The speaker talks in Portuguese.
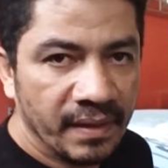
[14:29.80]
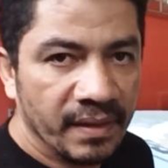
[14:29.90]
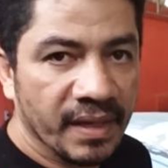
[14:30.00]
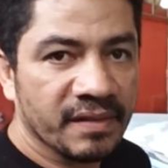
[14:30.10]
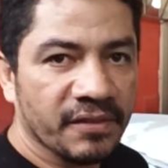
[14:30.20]

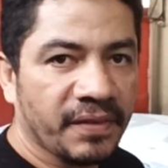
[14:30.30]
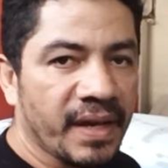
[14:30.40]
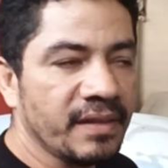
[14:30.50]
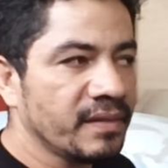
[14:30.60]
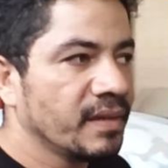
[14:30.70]
O que, que você
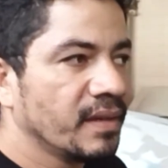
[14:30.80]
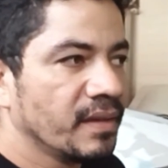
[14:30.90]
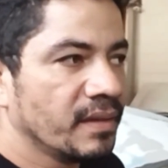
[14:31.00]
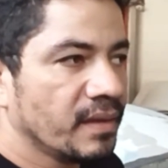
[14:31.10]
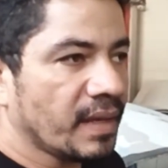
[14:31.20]
faz?
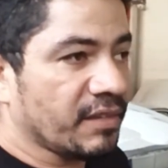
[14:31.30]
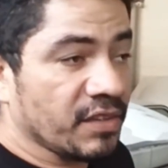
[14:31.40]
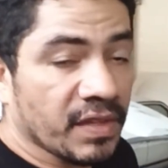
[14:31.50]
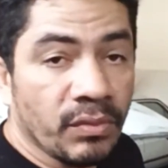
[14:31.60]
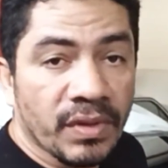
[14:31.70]
Às
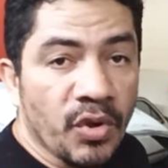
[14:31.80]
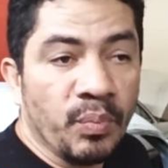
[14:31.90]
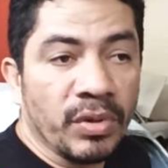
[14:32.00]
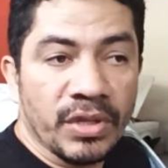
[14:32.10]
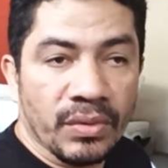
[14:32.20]
vezes você não tem
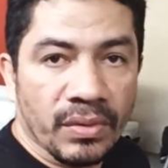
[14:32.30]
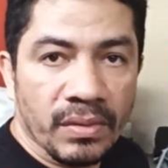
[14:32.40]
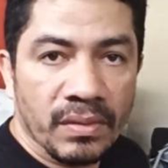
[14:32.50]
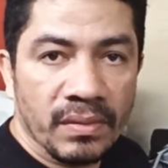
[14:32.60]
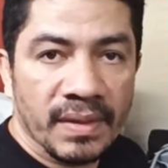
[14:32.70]
um polidor.
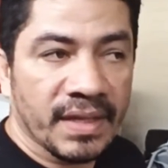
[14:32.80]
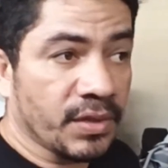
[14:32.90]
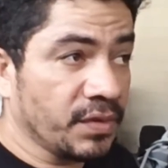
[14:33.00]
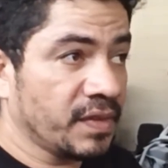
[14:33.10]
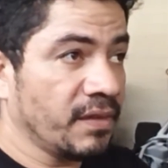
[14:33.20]

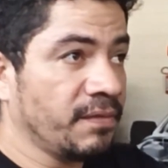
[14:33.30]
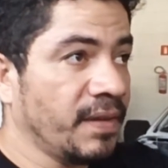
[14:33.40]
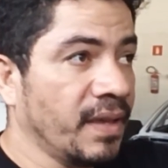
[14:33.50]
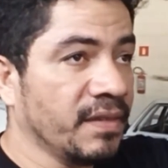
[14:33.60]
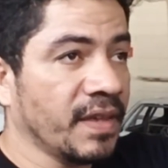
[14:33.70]
Então você,
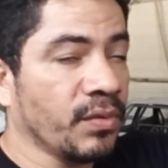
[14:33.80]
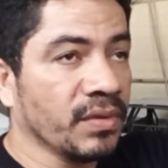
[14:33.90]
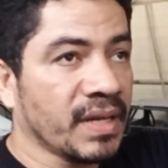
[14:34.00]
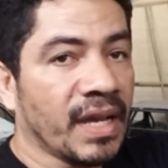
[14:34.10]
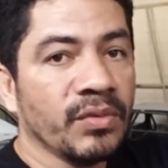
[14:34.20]
vê, você
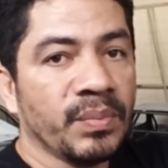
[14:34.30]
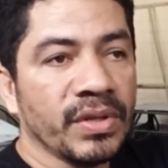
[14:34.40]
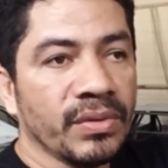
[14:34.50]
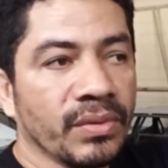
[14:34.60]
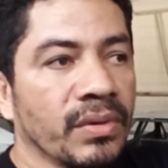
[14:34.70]
contrata um
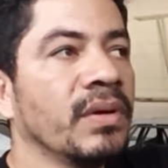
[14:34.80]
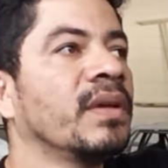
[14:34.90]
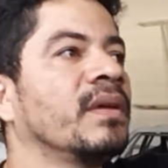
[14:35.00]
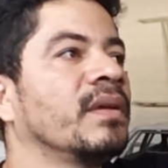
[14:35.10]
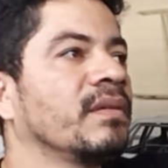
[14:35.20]
polidor,
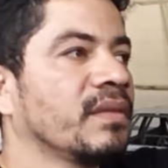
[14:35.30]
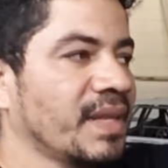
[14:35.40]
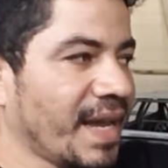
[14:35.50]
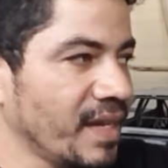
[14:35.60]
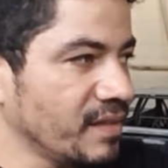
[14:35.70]

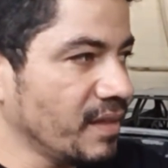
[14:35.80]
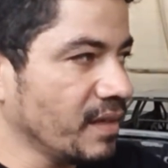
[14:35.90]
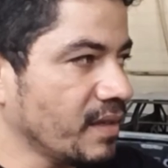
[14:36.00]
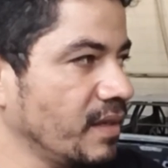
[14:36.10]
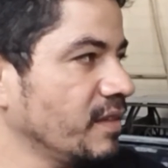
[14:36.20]
traz ele
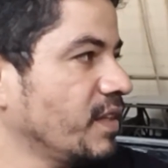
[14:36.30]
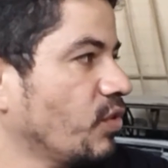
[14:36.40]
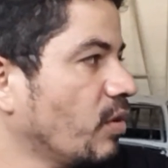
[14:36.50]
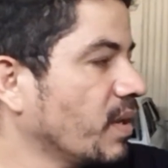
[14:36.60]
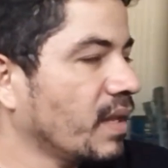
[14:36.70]
aqui, você
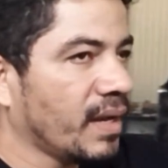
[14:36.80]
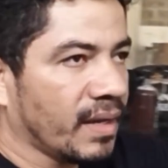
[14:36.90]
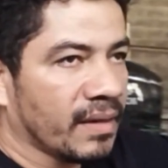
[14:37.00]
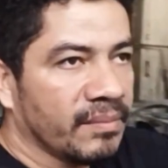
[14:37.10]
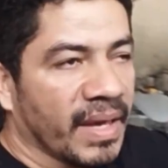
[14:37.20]
cobra
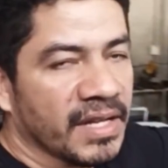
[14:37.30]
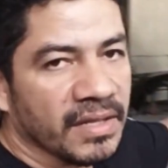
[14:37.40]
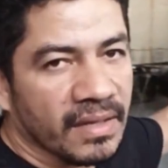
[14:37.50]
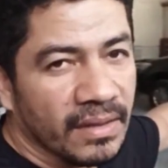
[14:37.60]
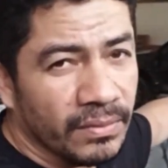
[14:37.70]
lá a
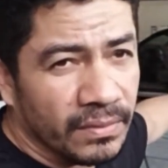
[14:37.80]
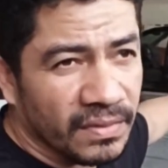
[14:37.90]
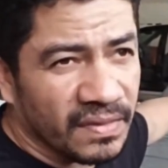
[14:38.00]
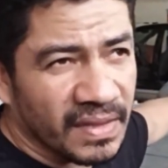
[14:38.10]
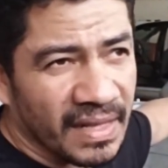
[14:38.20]
média aqui de
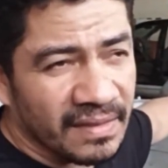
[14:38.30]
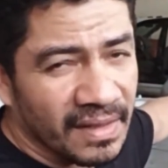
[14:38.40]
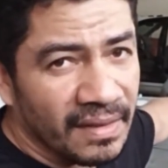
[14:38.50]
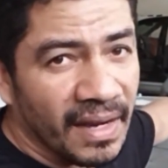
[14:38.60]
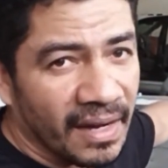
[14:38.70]
uns
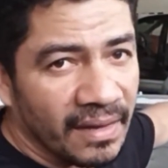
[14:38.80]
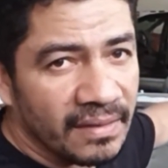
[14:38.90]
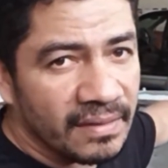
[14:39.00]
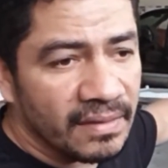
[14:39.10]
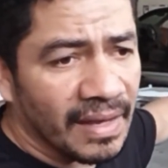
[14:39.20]
700
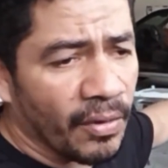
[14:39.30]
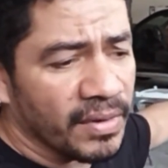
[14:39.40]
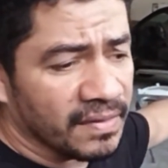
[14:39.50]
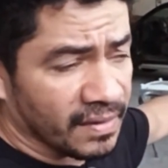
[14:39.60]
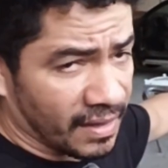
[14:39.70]
reais a
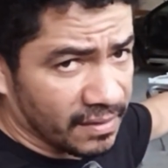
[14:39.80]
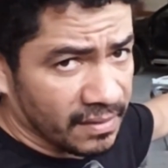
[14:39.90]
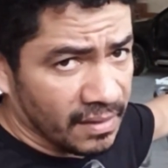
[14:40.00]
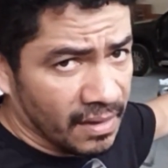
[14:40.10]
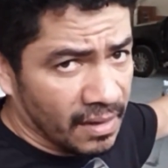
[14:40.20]

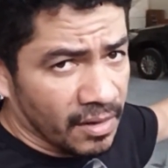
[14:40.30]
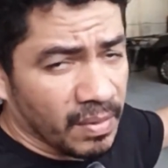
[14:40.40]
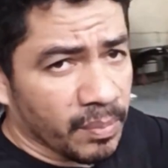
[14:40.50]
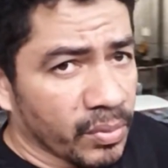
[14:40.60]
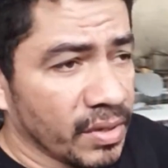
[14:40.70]
800
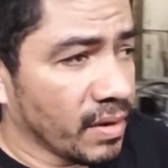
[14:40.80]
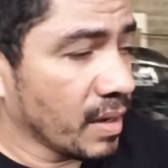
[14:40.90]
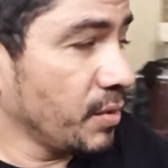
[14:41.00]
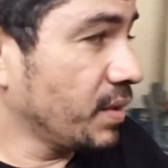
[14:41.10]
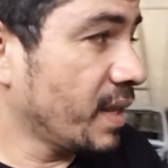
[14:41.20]
para polir uma
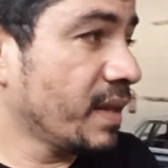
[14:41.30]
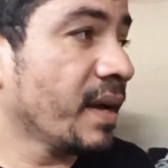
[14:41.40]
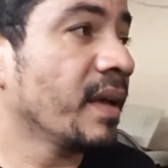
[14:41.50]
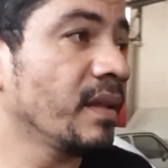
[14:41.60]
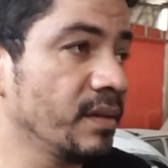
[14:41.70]
caminhonete
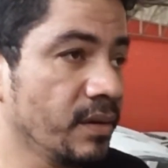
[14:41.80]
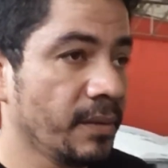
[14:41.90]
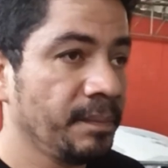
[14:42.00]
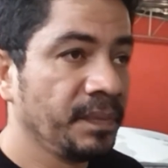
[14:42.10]
daquela ali, ó.